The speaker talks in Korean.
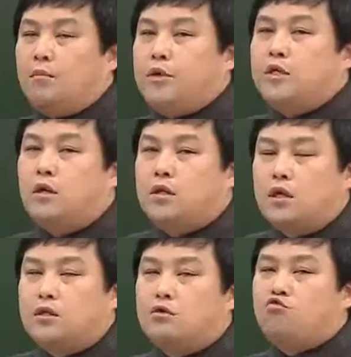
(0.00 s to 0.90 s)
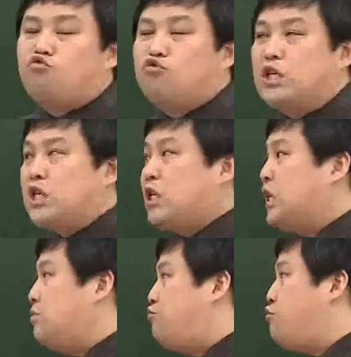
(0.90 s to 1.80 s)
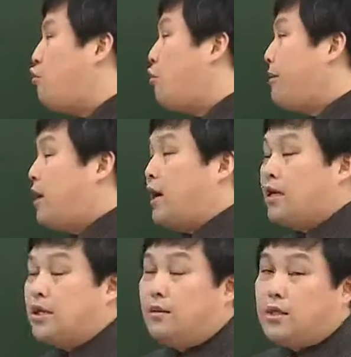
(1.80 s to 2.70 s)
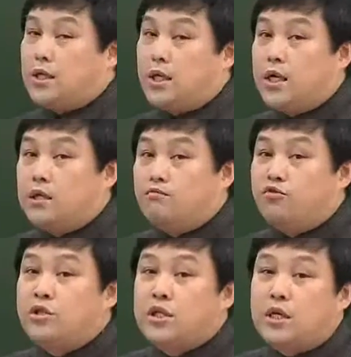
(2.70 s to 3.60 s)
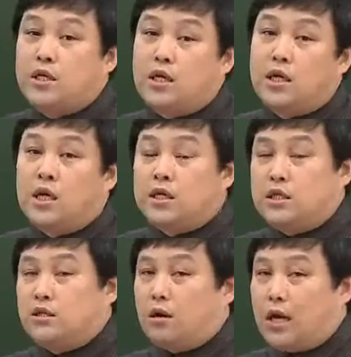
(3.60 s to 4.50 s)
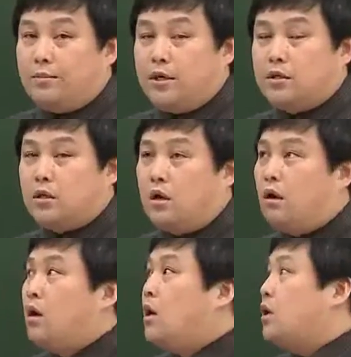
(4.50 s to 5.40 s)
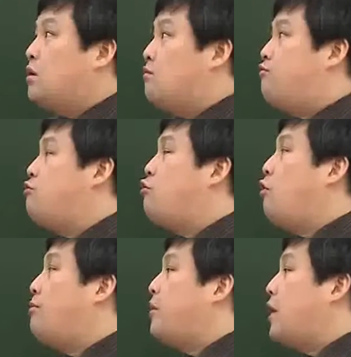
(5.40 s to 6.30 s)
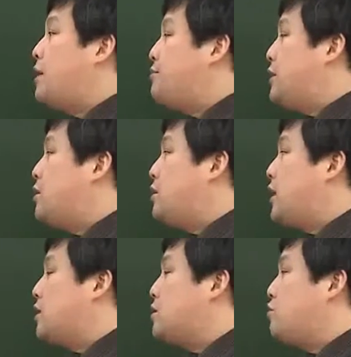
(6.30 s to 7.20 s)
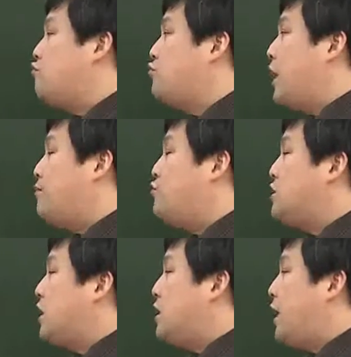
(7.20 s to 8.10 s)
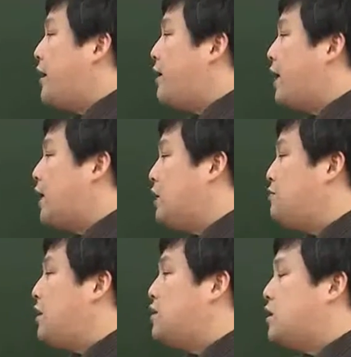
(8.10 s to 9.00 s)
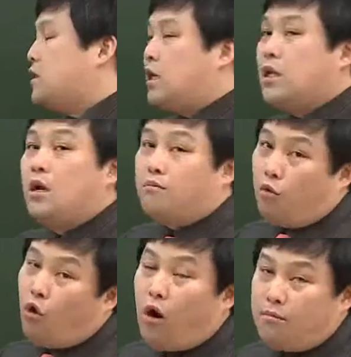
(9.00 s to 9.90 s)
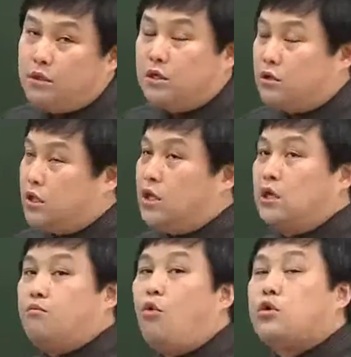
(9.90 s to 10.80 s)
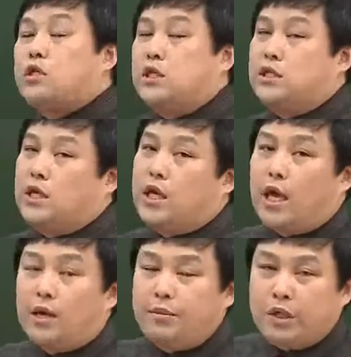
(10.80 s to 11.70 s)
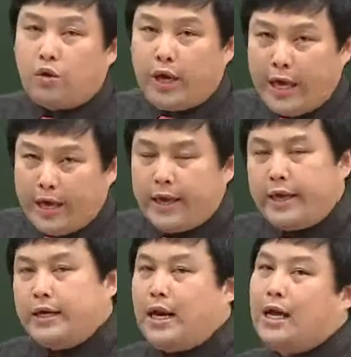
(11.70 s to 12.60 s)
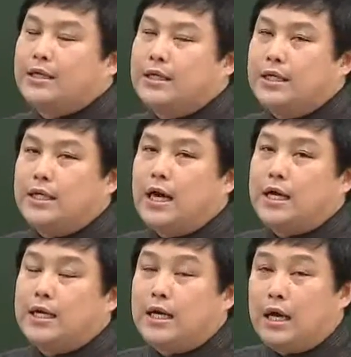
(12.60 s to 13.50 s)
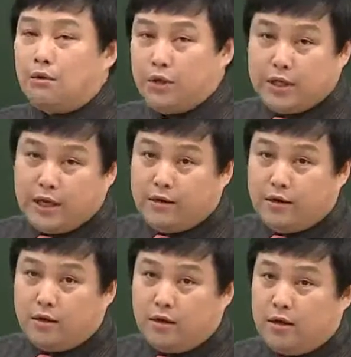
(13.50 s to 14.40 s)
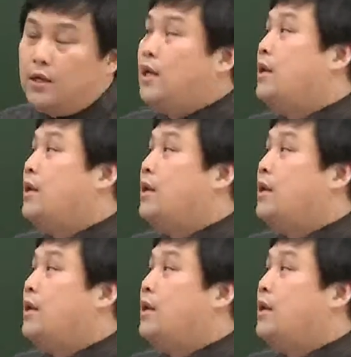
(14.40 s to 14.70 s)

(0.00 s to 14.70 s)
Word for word: 비선택적 운이 불공평하기 때문에 생기는 문제를 지적하면서 이런 불공평한 비선택적 운의 문제를 해결하기 위해서는 보험 그리고 특히 복지 체계가 필요해 라는 이야기를 하고 있네요.